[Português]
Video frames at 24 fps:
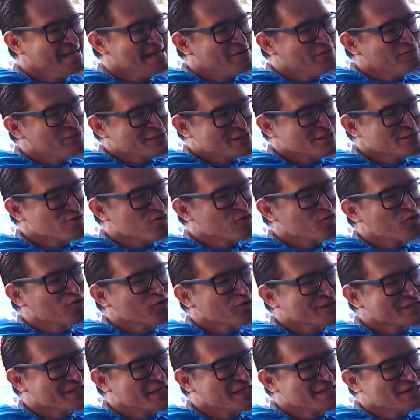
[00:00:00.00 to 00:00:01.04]
você não
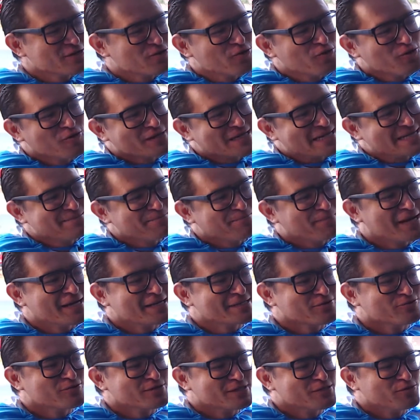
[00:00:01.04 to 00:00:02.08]
consegue colocar em
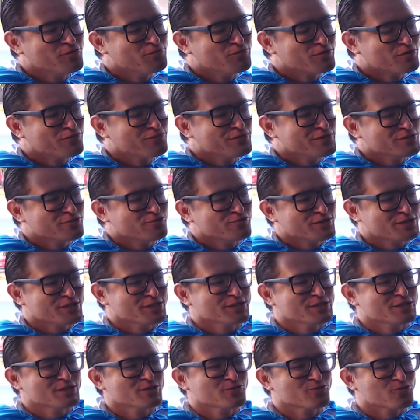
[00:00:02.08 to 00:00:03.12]
prática o que o professor te
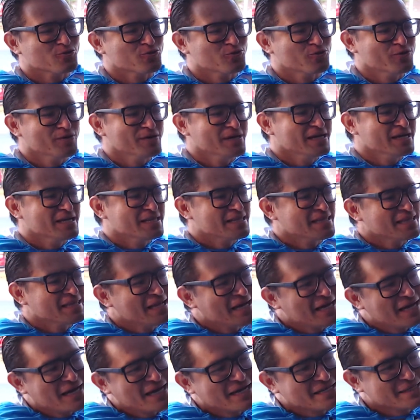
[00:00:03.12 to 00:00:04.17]
ensinou
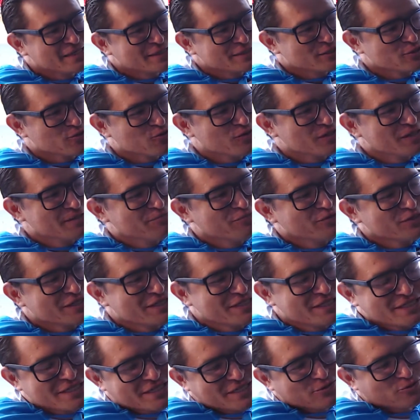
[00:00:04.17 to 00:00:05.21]
lá na escola
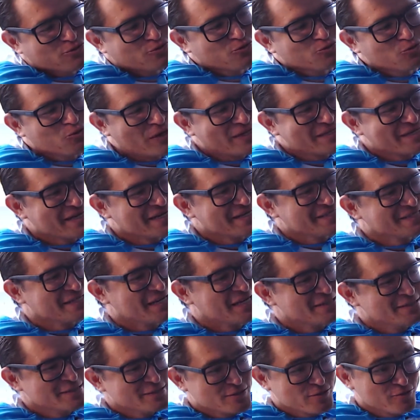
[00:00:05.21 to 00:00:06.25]
porque já é tudo
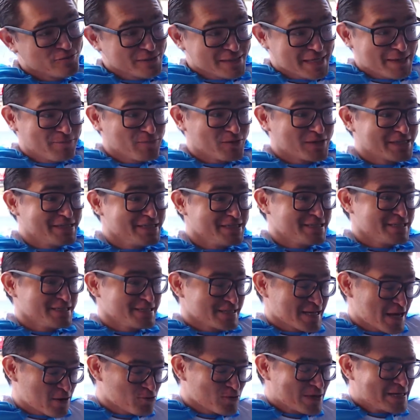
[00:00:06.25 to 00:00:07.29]
atrasado. Então temos que
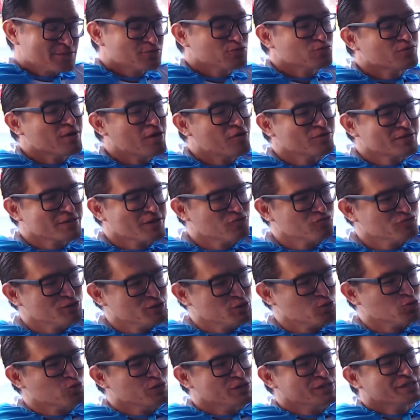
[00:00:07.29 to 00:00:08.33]
ensinar o atual, que é o de
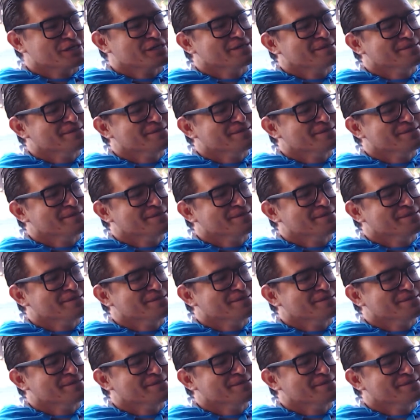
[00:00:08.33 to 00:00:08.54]
hoje.